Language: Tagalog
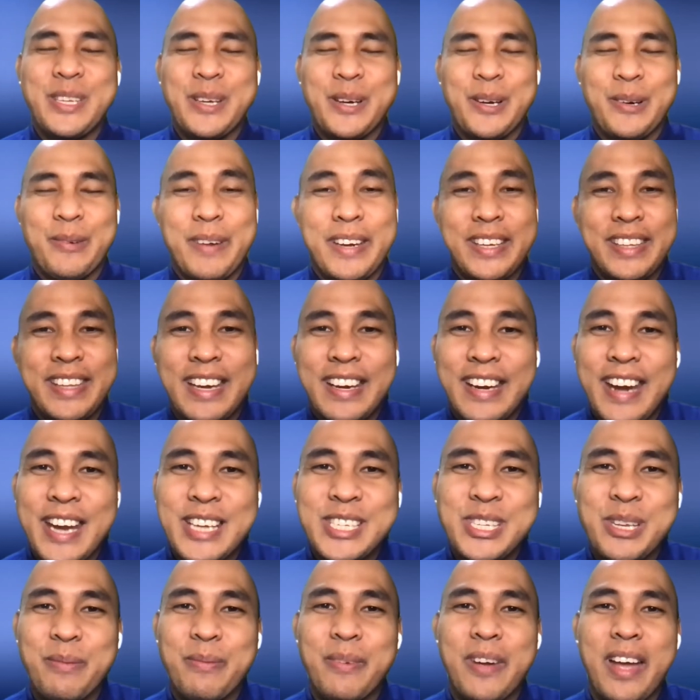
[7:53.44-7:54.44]
so by the
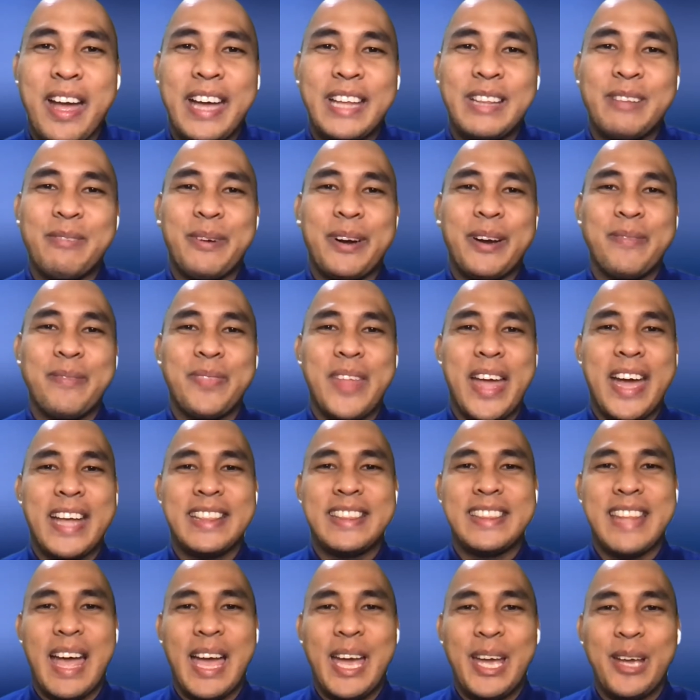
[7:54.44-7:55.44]
grace of God from
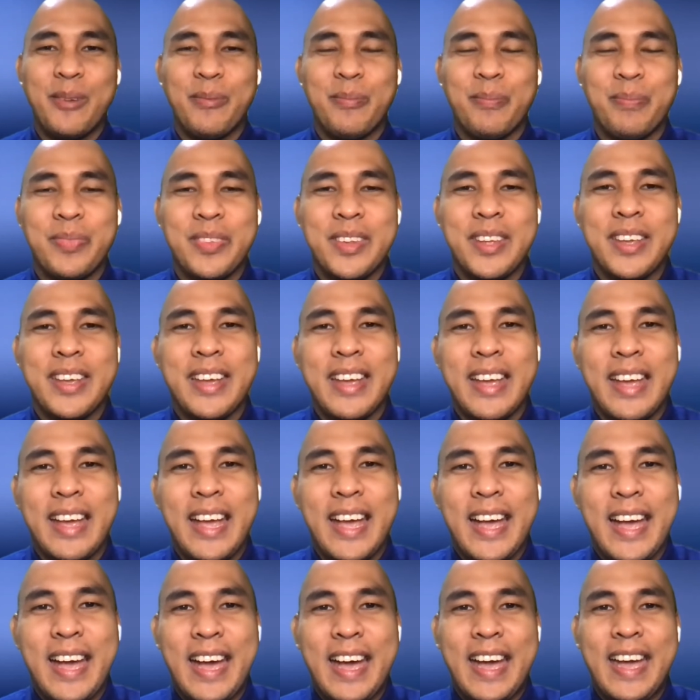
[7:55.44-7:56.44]
that time,
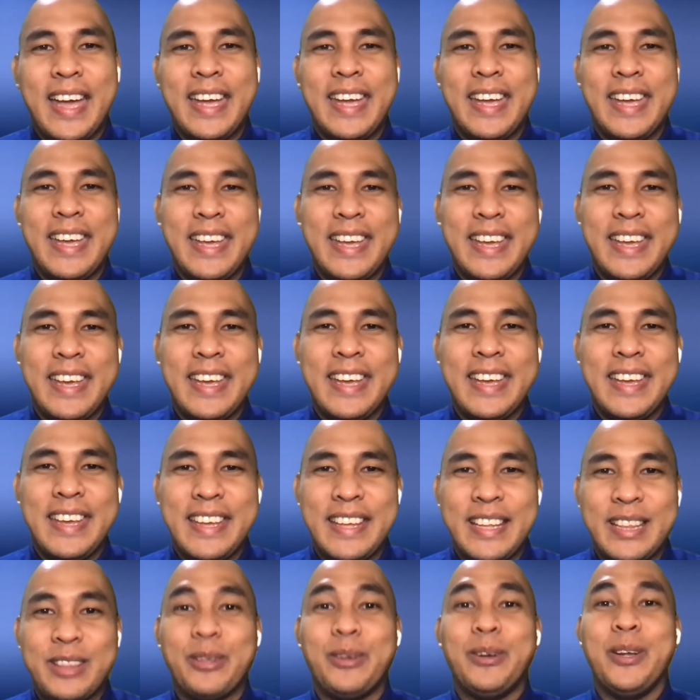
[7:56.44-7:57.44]

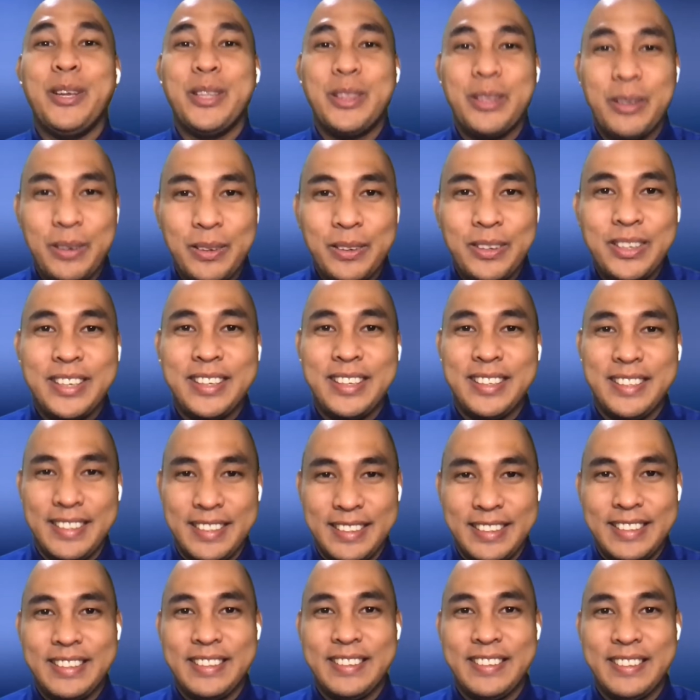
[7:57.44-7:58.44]
I tuloy-tuloy.
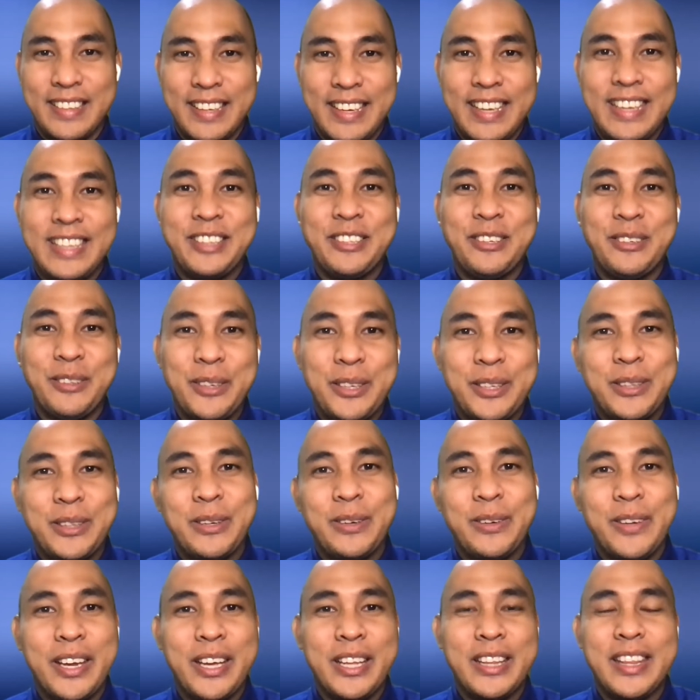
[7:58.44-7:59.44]
Okay,
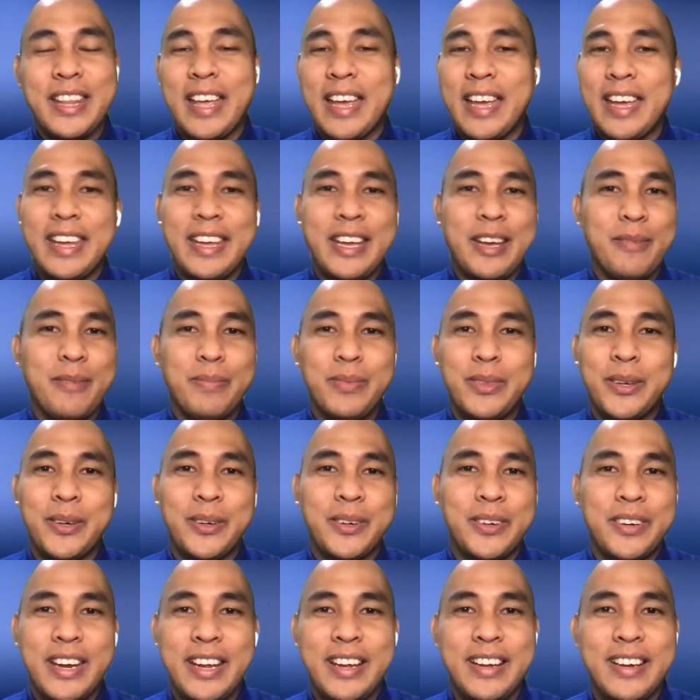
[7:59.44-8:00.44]
tuloy-tuloy at I have
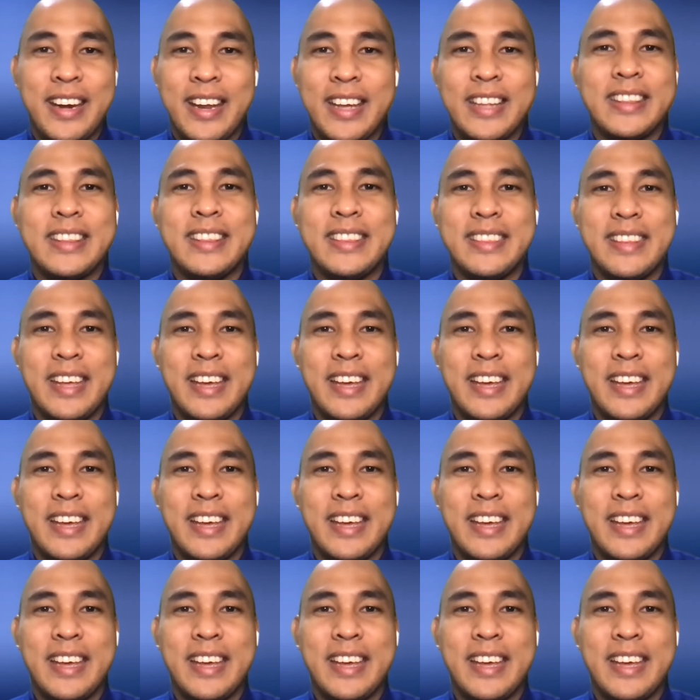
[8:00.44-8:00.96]
no regret